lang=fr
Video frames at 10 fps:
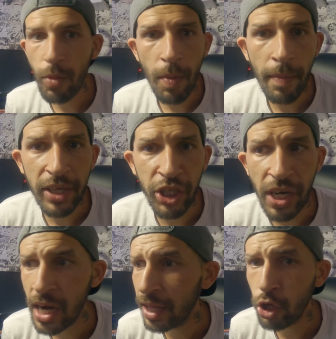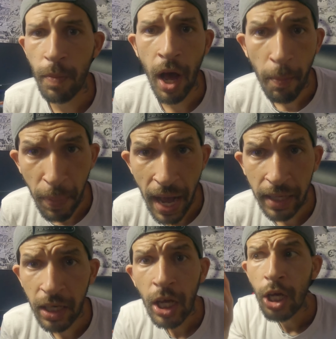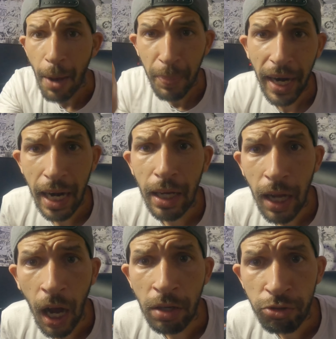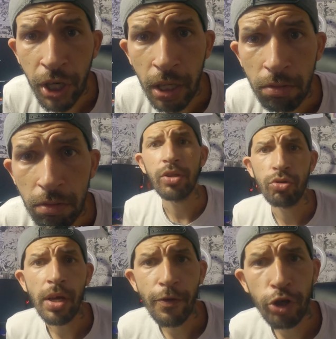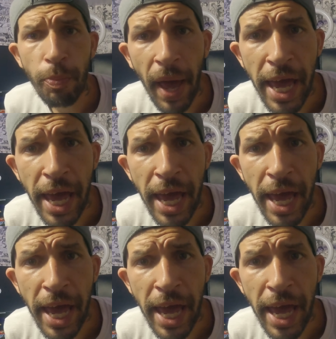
mais moi ma machine elle a tombé en panne après la garantie. Maintenant il faut que je